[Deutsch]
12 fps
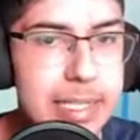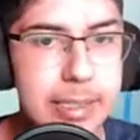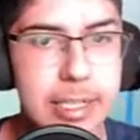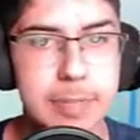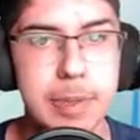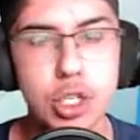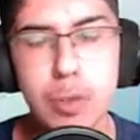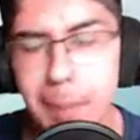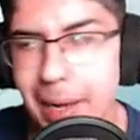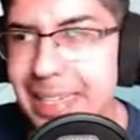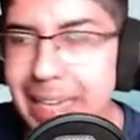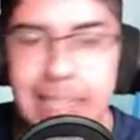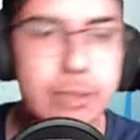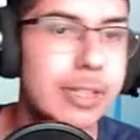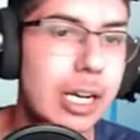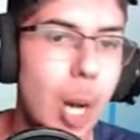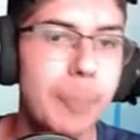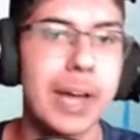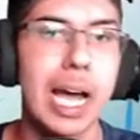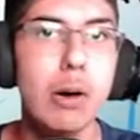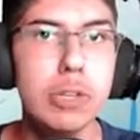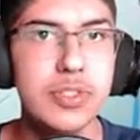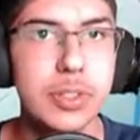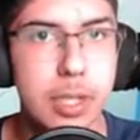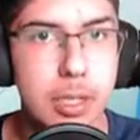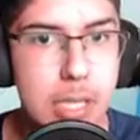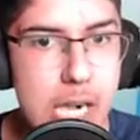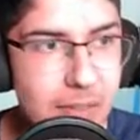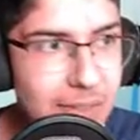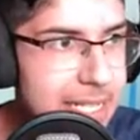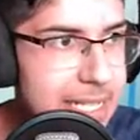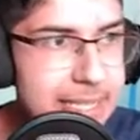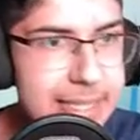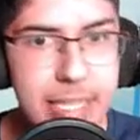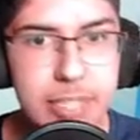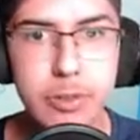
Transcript: das, Mensch. Hyperball Crit und er kommt da raus wieder. Was ist das für